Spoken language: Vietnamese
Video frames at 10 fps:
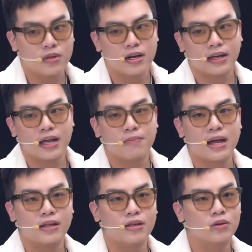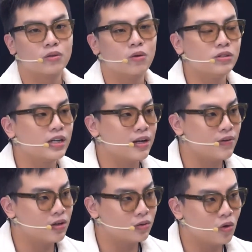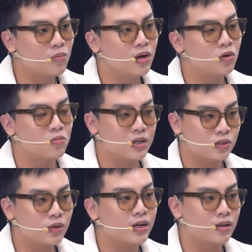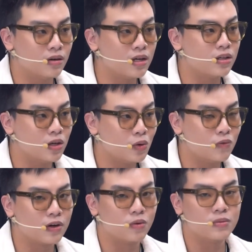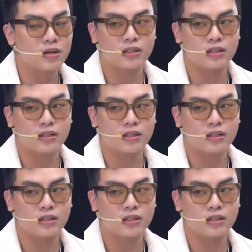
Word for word: như là các bạn nhân tố trẻ và nhân tố mới cũng đã xuất hiện rất là nhiều và cũng như